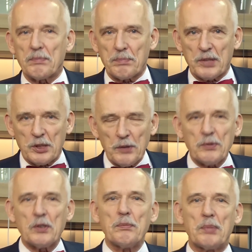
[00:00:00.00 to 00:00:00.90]

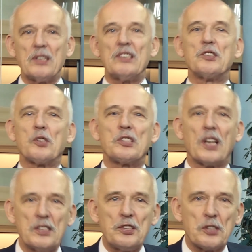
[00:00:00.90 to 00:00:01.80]
przeciwko byli
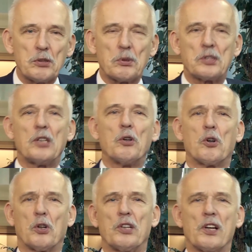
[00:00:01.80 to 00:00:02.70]
socjaliści, którzy chcieli
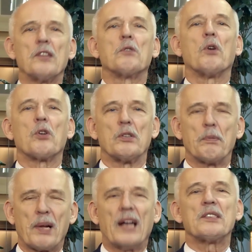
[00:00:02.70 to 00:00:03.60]
ochrony rynku, ochrony
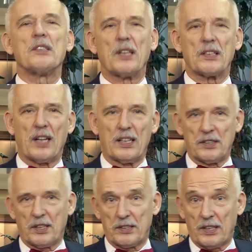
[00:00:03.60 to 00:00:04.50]
pracy itd.,
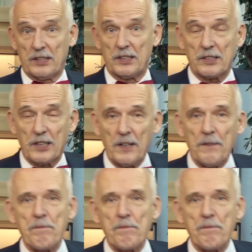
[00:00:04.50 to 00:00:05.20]
itd., itd.